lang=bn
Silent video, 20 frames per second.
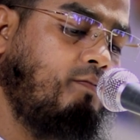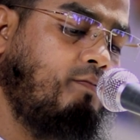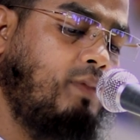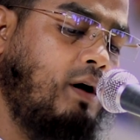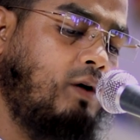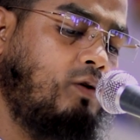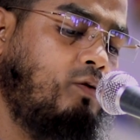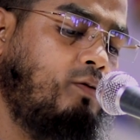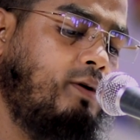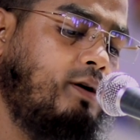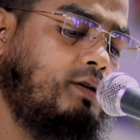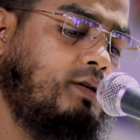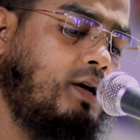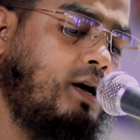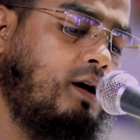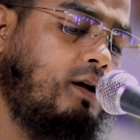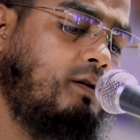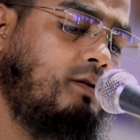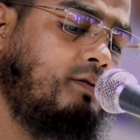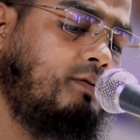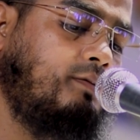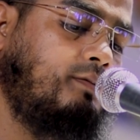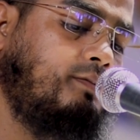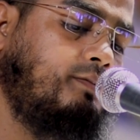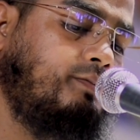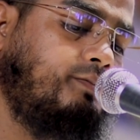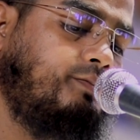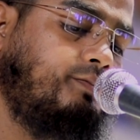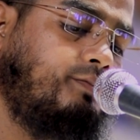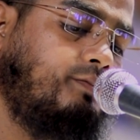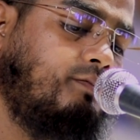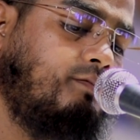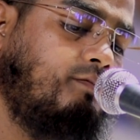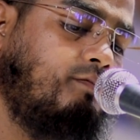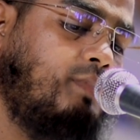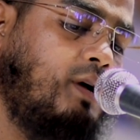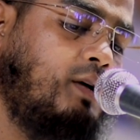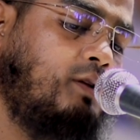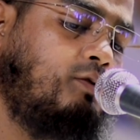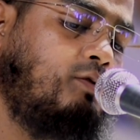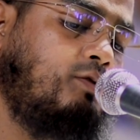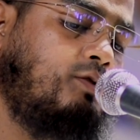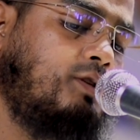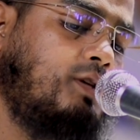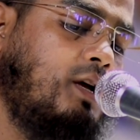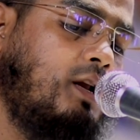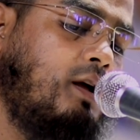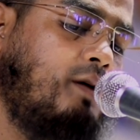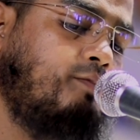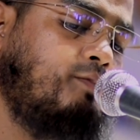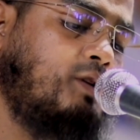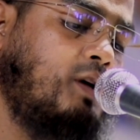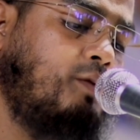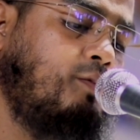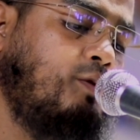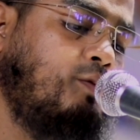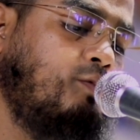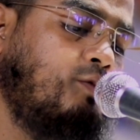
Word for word: বারো বাজার বাইতুসালাম জামে